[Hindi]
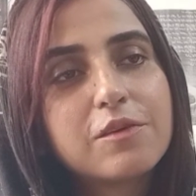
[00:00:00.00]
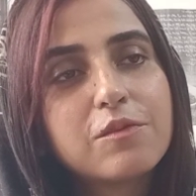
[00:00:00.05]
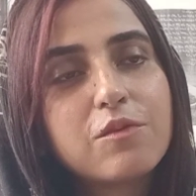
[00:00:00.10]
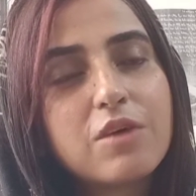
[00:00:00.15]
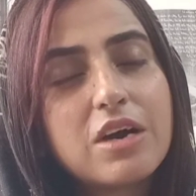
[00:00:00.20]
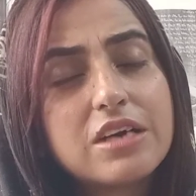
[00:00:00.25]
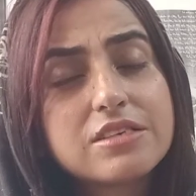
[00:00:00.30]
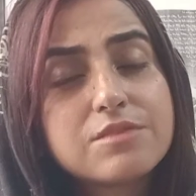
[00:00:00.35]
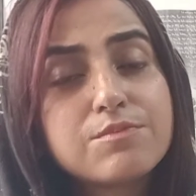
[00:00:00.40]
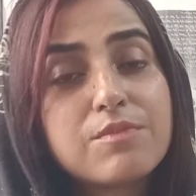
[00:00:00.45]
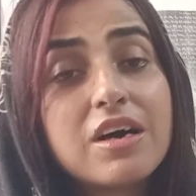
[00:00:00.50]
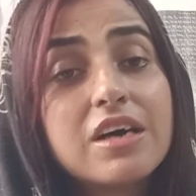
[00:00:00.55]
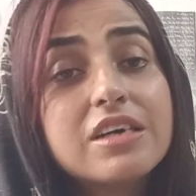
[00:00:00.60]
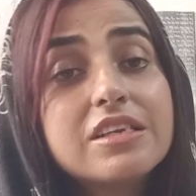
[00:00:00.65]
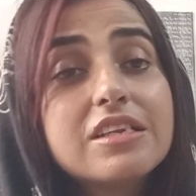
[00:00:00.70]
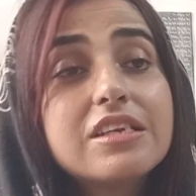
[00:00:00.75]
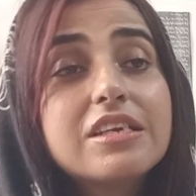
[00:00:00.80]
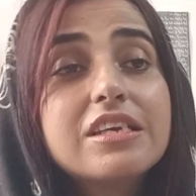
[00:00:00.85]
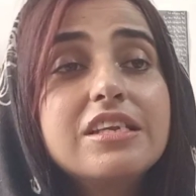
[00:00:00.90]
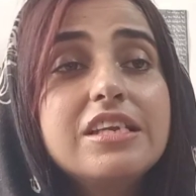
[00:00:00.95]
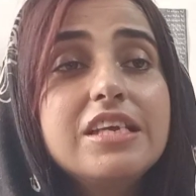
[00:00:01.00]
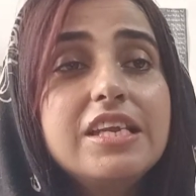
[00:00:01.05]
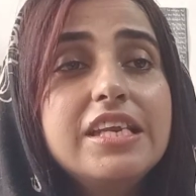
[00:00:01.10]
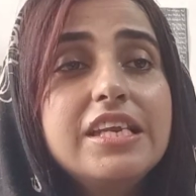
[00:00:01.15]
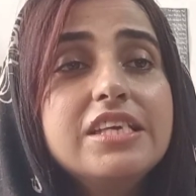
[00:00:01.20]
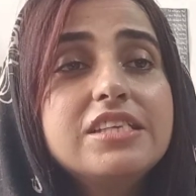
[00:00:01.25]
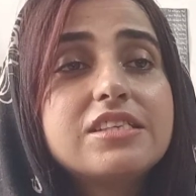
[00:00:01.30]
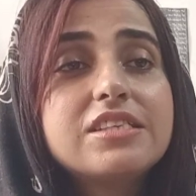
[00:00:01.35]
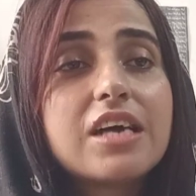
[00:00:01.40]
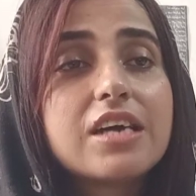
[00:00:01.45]
वो आसमान की
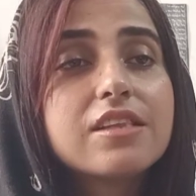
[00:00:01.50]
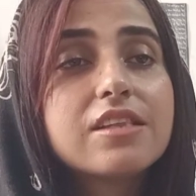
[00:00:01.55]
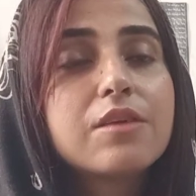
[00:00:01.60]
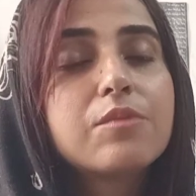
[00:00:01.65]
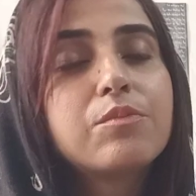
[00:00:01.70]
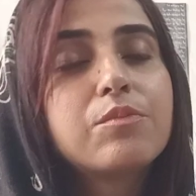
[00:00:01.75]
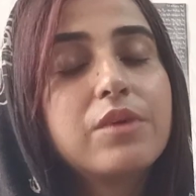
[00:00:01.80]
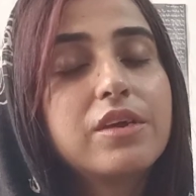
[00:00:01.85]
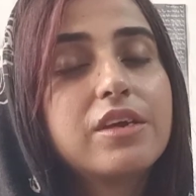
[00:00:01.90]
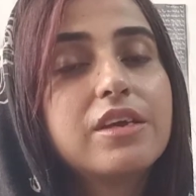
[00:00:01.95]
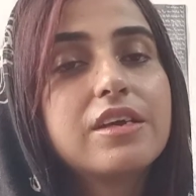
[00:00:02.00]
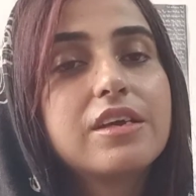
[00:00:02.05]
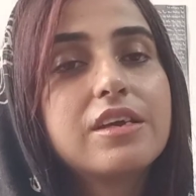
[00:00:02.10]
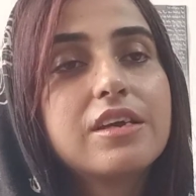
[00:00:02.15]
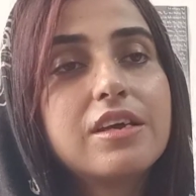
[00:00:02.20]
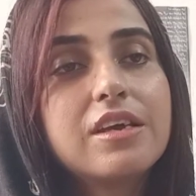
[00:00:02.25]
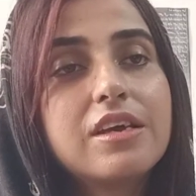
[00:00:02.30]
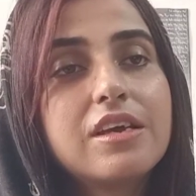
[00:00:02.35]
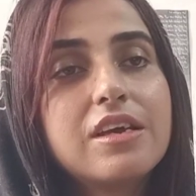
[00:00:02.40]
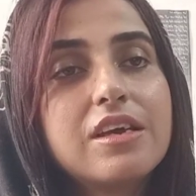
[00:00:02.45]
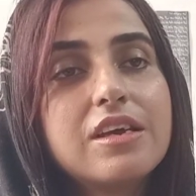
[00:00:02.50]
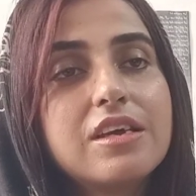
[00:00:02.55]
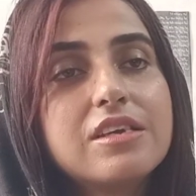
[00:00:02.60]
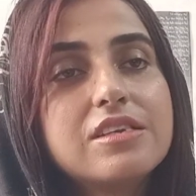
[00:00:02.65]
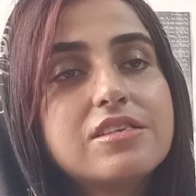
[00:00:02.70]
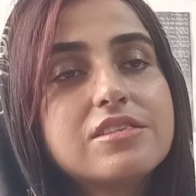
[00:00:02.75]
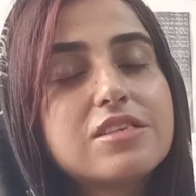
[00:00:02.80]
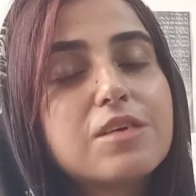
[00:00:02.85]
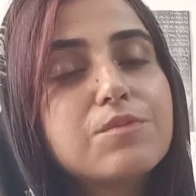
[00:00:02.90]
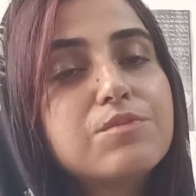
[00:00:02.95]
नीली चादर पे
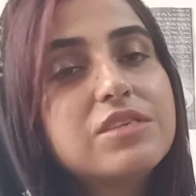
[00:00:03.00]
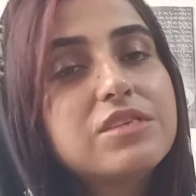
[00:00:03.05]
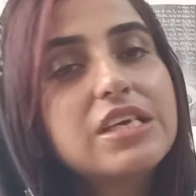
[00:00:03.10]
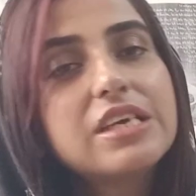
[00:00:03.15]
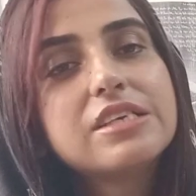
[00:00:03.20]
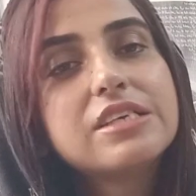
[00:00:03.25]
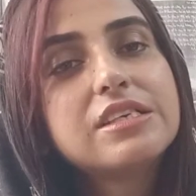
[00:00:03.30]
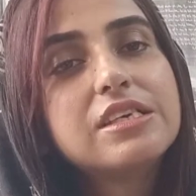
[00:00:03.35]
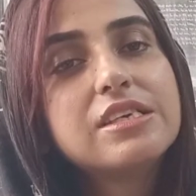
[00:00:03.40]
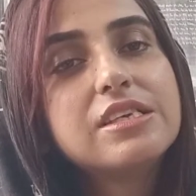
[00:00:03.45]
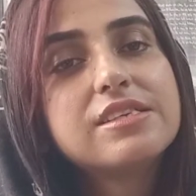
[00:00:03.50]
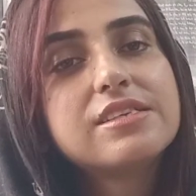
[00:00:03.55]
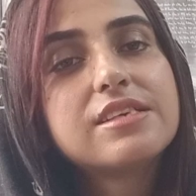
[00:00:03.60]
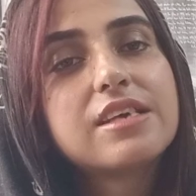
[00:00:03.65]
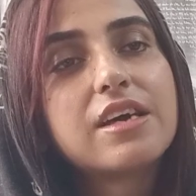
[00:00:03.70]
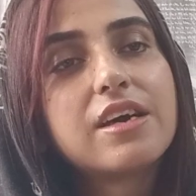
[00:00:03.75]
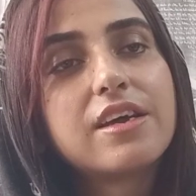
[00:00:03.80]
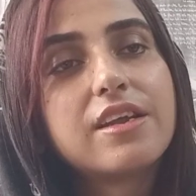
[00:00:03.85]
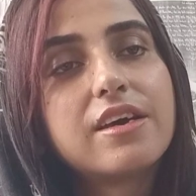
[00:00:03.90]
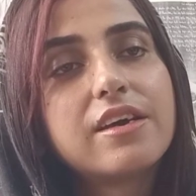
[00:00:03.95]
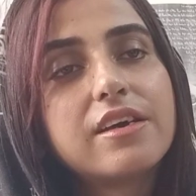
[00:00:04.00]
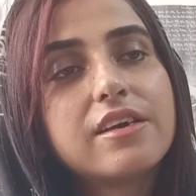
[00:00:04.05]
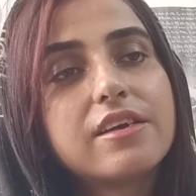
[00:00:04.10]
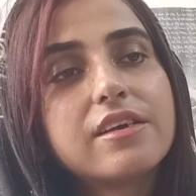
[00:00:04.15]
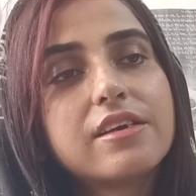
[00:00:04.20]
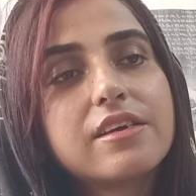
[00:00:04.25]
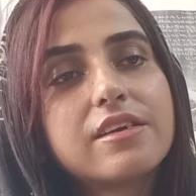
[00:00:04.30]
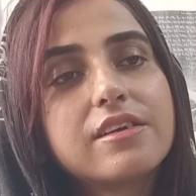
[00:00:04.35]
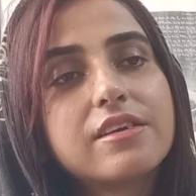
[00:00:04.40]
सबसे हसीन से आ रहा है